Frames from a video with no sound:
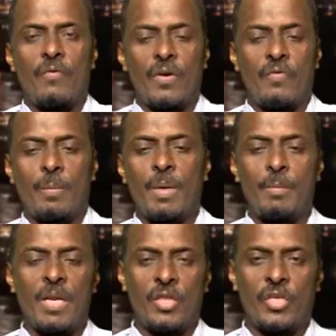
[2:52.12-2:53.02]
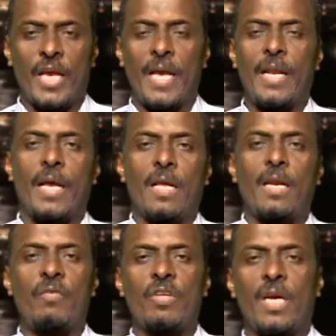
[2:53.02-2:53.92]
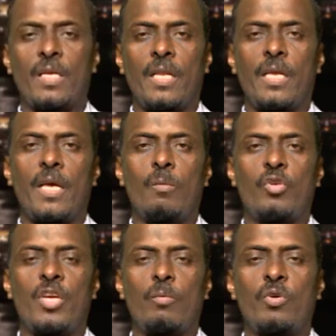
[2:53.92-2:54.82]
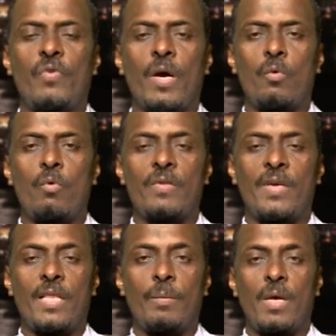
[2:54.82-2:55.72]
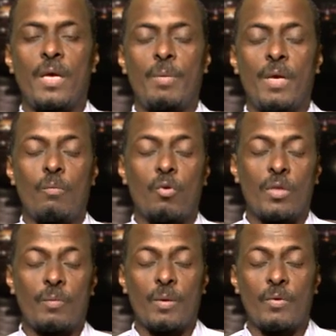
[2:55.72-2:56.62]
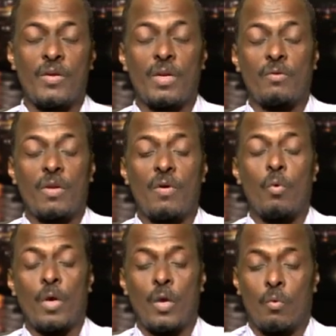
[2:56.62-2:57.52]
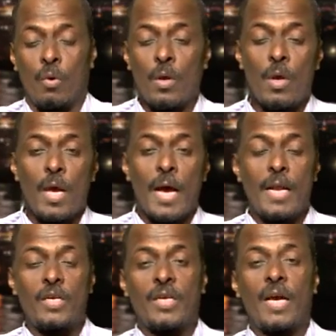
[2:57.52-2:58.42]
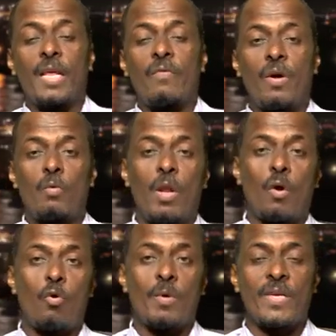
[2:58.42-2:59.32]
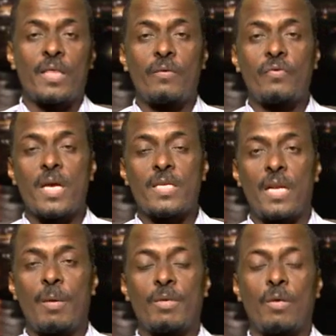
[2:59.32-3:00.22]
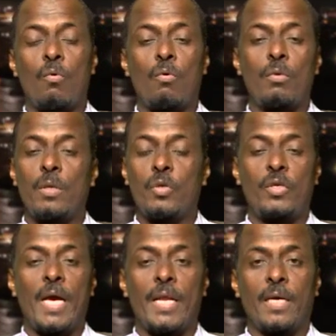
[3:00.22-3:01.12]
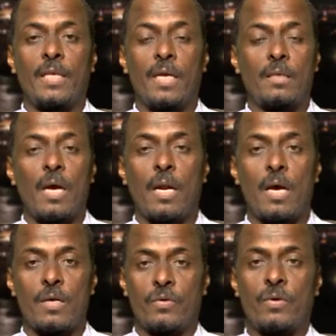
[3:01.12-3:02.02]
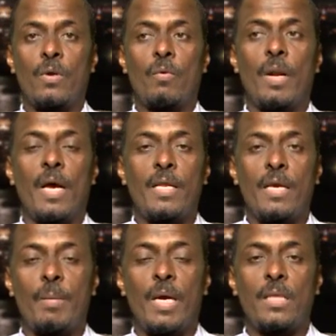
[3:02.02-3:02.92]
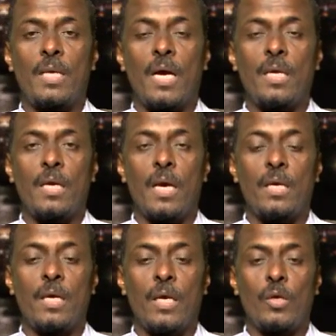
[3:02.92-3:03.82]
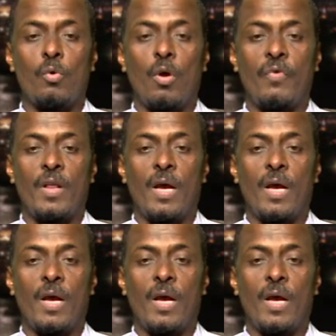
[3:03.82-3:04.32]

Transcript: في, في بالاتجاهين لكن انا في تقديري هي المشكله مش في انه هو زياده مرتبطه بسعر الصرف او غيره الاشكاليه في انه الحكومه ذات نفسها سلمت الوقود للتجاري يعني للقطاع الخاص والان هي ما عندها اي اي اي دور في